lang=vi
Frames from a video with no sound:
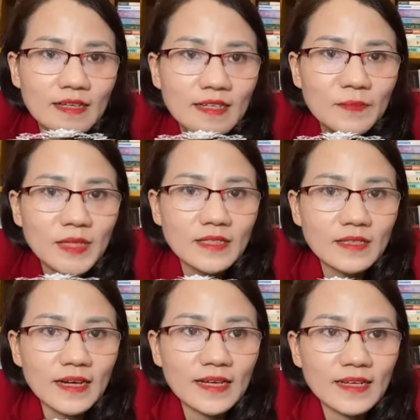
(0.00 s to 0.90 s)
và khi
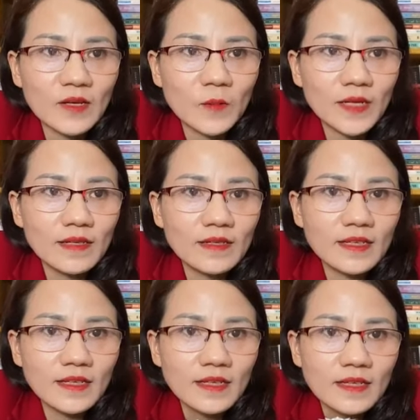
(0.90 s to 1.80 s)
mình thực hành lòng biết
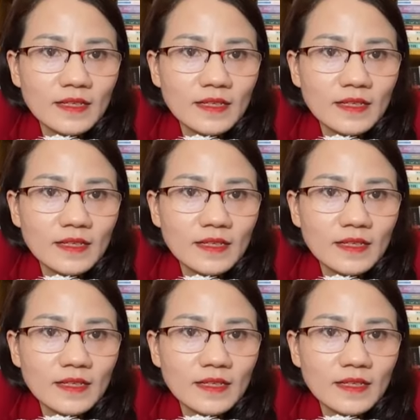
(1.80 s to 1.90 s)
ơn ấy